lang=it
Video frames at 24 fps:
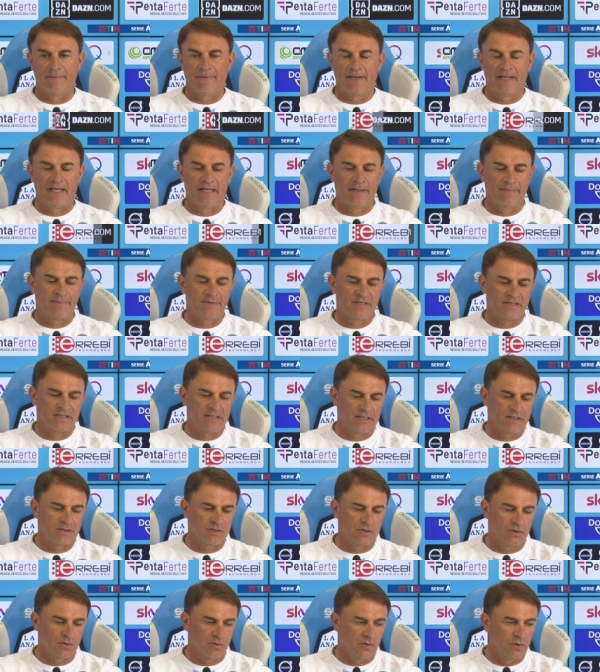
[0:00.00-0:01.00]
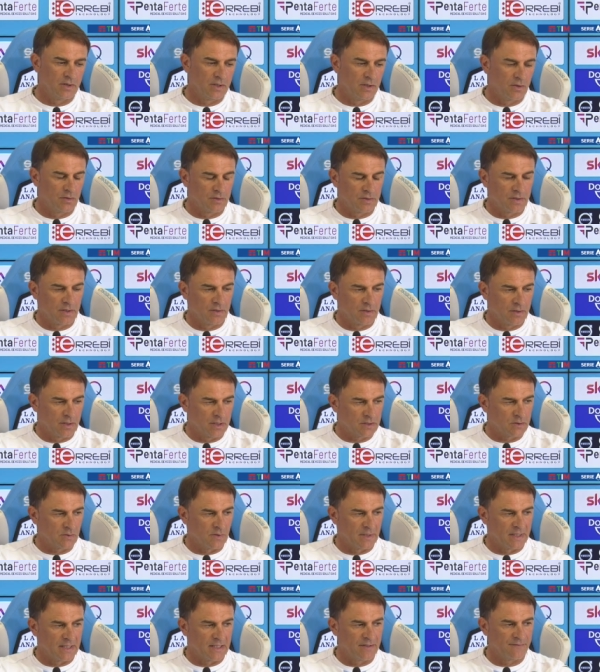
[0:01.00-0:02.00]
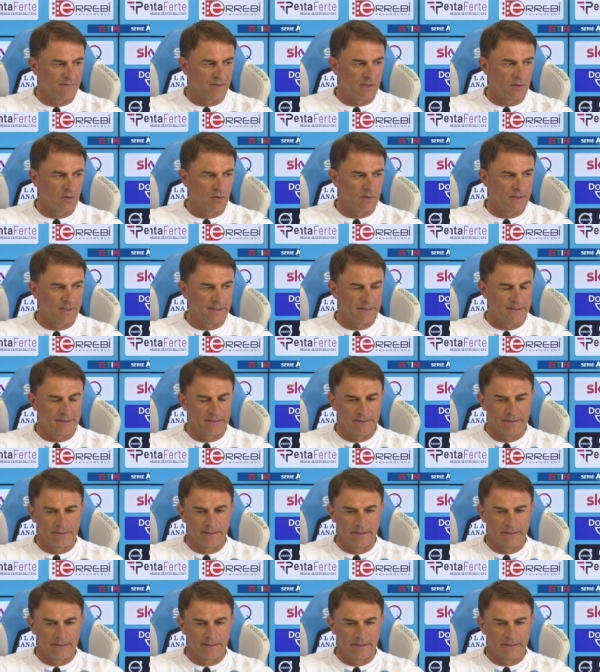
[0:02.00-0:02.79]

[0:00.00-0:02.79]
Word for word: bella prestazione, una squadra di valori,